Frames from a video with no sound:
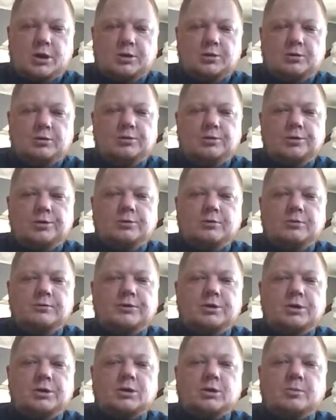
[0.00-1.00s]
a tu i
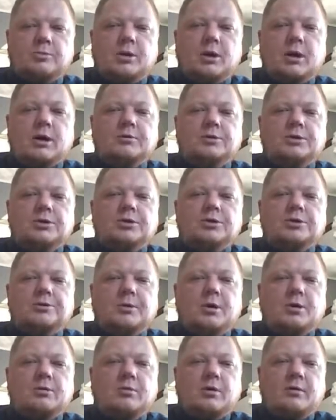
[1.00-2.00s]
ówdzie zapalały się
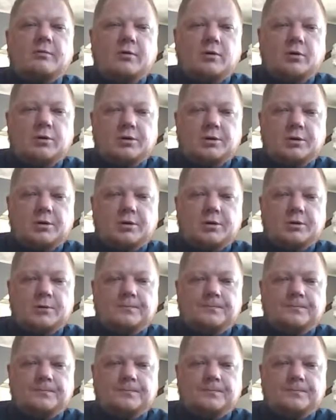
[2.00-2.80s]
światła w oknach.